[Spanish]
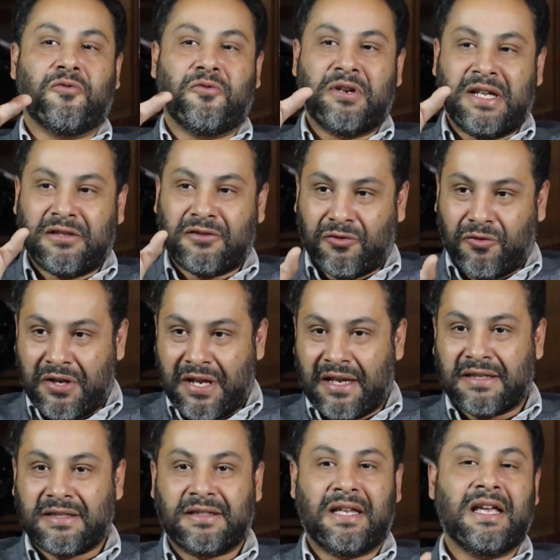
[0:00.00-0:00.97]
una
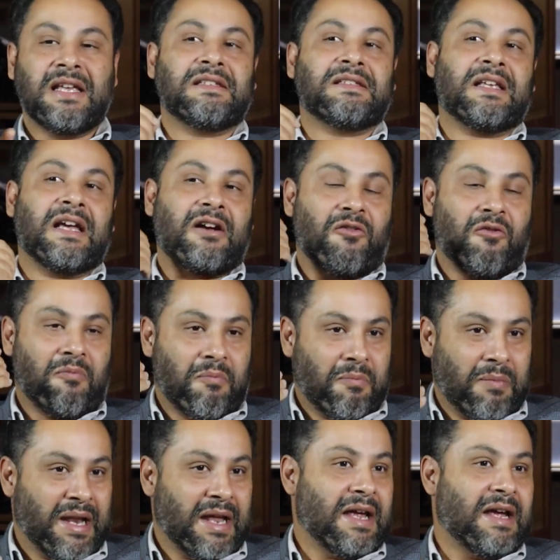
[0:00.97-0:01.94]
historia extensa,
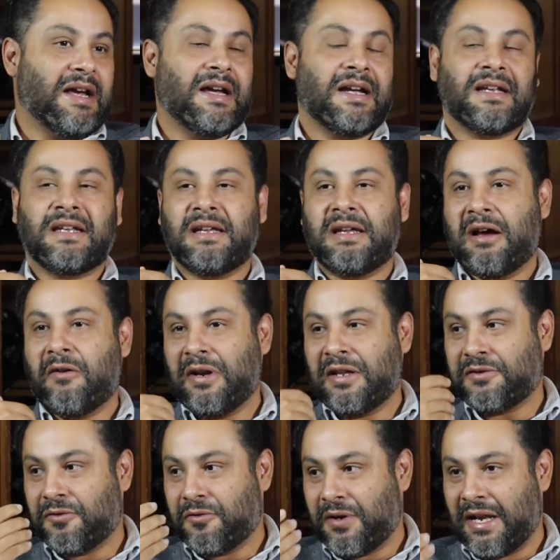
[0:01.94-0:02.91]
compleja, que
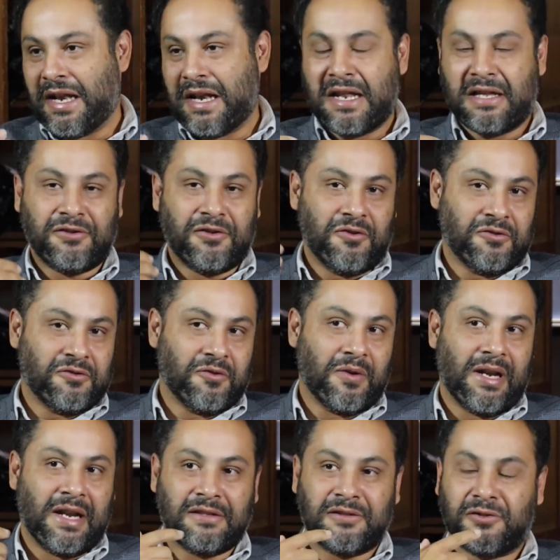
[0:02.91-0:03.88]
hable sobre la nación,
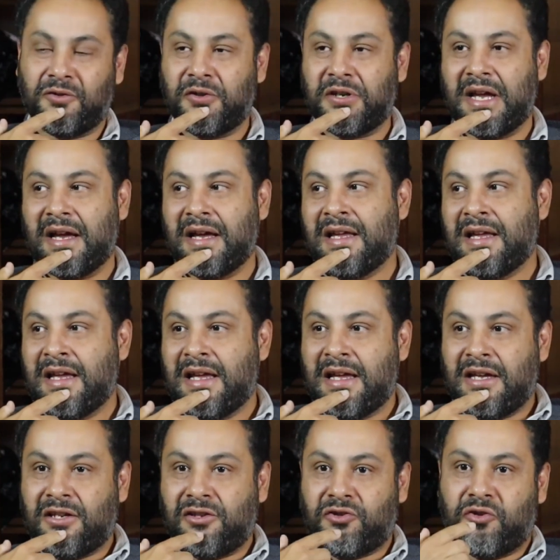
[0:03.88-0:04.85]
sobre la historia.
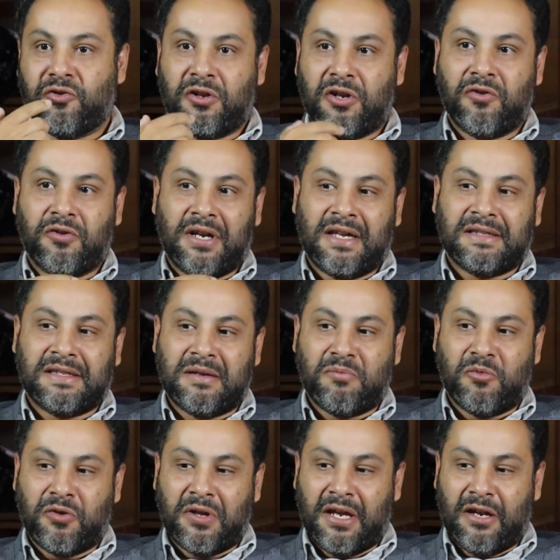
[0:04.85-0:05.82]
Yo creo que ese
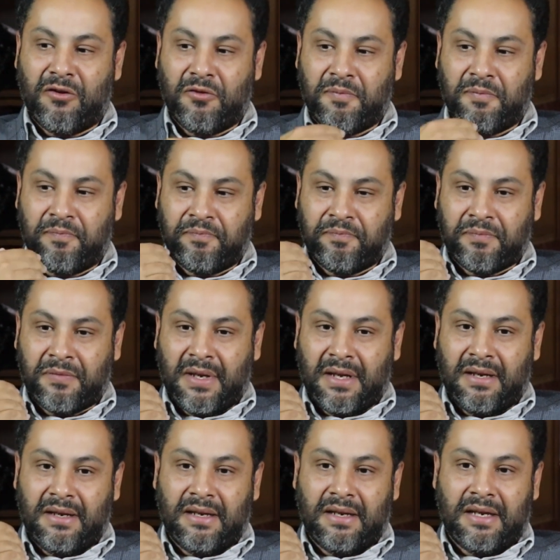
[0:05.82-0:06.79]
modelo
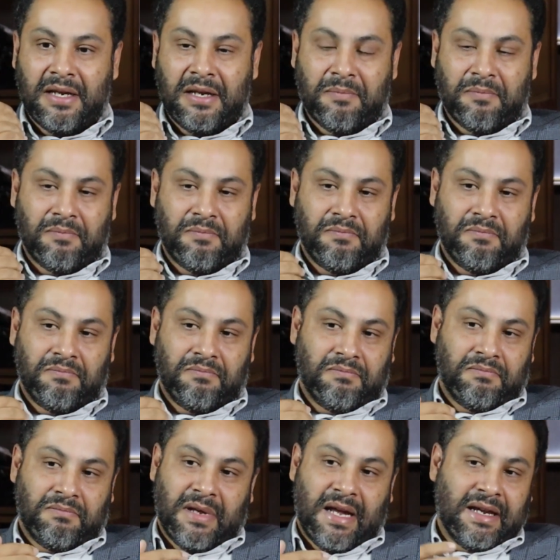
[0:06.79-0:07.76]
eh,
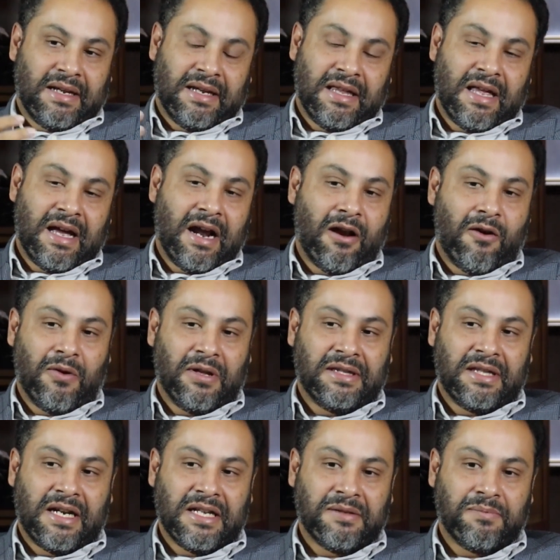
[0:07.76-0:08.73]
hay que dejarlo
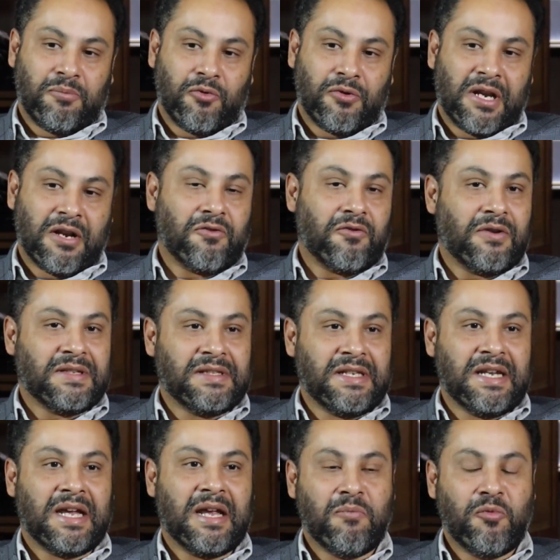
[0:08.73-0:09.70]
atrás porque nos
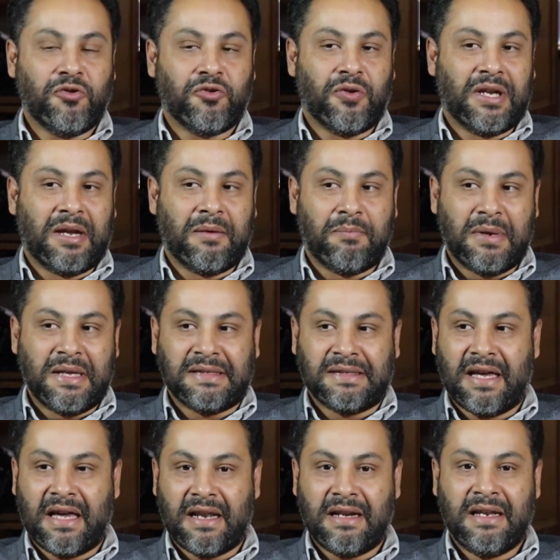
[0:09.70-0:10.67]
restringe mucho. Hay que
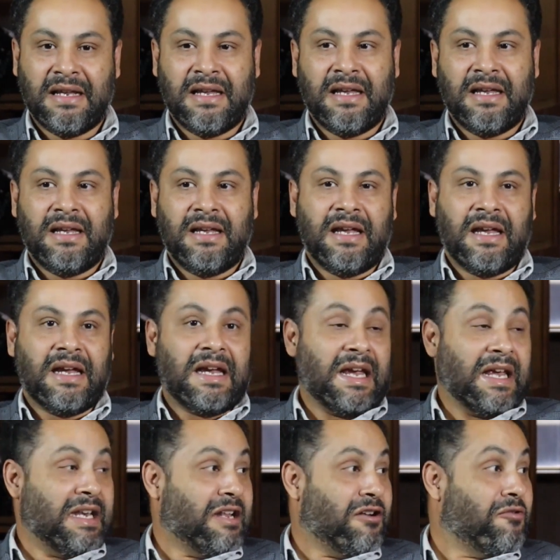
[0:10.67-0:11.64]
pensar en
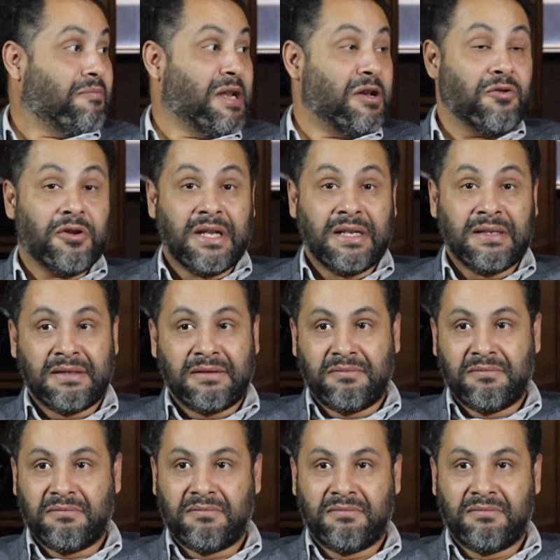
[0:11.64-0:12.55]
géneros menores,